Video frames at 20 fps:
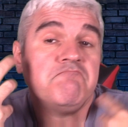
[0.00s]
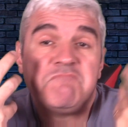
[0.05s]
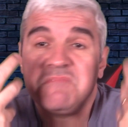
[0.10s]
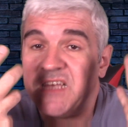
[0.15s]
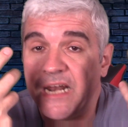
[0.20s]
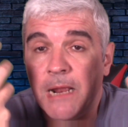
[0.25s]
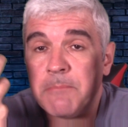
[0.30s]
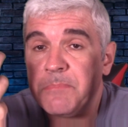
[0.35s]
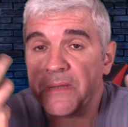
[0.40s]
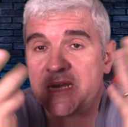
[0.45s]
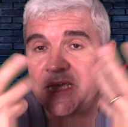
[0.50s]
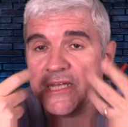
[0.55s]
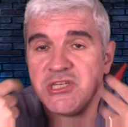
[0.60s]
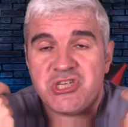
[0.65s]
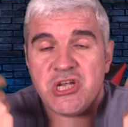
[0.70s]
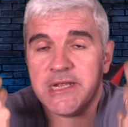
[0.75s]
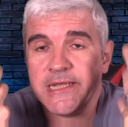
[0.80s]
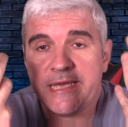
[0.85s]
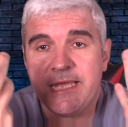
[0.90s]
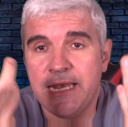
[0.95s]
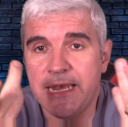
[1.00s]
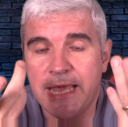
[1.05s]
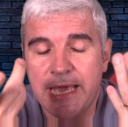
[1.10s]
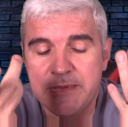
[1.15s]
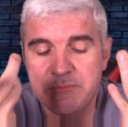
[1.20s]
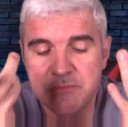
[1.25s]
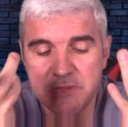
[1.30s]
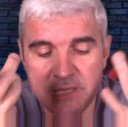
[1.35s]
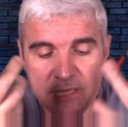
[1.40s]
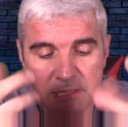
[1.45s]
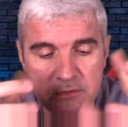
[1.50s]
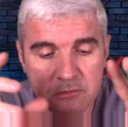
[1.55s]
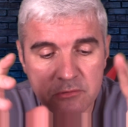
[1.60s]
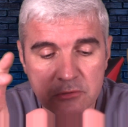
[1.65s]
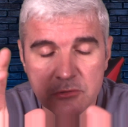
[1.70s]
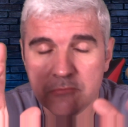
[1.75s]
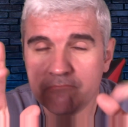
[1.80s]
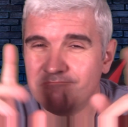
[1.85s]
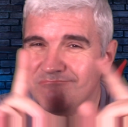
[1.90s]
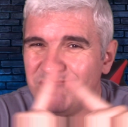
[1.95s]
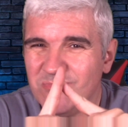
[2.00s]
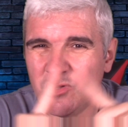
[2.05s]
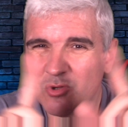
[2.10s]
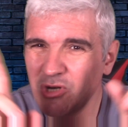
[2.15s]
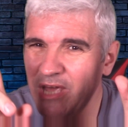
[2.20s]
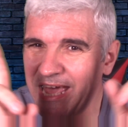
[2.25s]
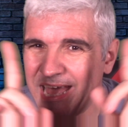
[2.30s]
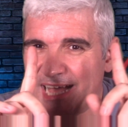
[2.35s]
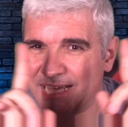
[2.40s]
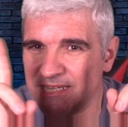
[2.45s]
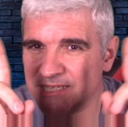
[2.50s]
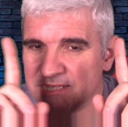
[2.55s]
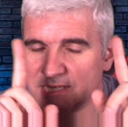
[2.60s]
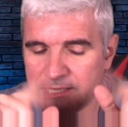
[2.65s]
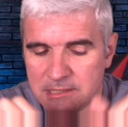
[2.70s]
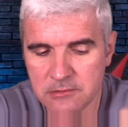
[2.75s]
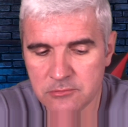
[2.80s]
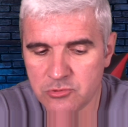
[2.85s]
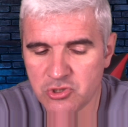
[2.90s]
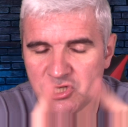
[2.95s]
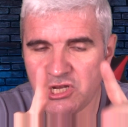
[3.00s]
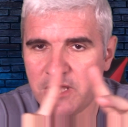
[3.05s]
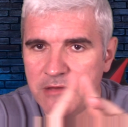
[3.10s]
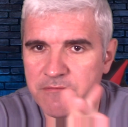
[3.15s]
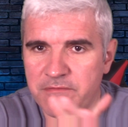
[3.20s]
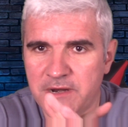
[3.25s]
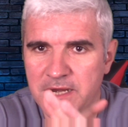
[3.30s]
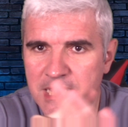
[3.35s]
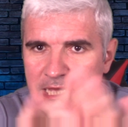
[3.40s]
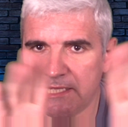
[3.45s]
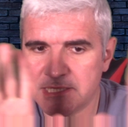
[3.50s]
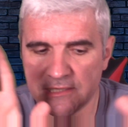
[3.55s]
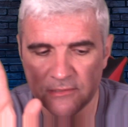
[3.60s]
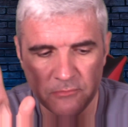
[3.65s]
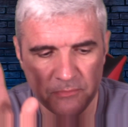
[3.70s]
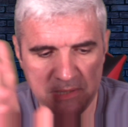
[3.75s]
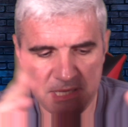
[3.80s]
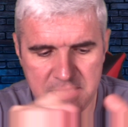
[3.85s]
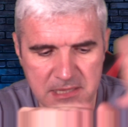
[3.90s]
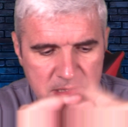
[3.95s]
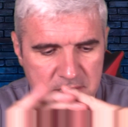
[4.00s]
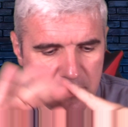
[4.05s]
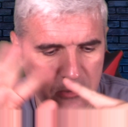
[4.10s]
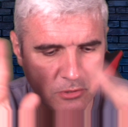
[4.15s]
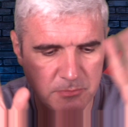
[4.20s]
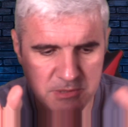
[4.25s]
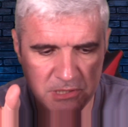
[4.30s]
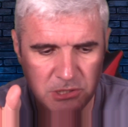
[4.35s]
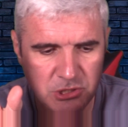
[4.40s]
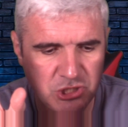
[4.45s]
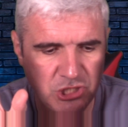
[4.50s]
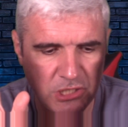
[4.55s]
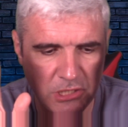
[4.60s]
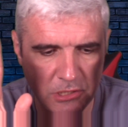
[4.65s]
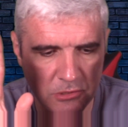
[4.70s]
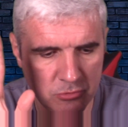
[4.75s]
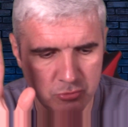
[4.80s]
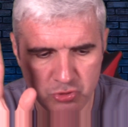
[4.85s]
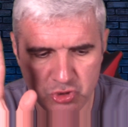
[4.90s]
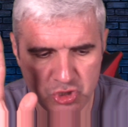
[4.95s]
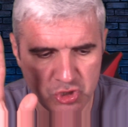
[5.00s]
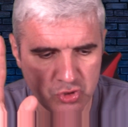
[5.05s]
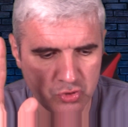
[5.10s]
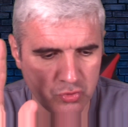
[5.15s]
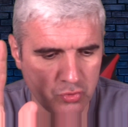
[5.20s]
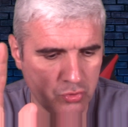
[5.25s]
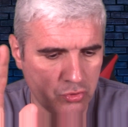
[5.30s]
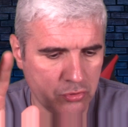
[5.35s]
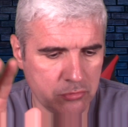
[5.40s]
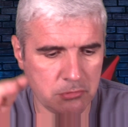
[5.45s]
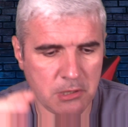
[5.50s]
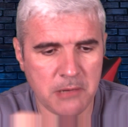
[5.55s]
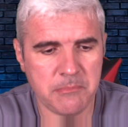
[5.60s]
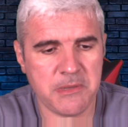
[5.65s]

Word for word: Sarà perché c'è anche il dentro? Non è ice, eh? non c'è fresco, menta, robe del genere, non ci sono.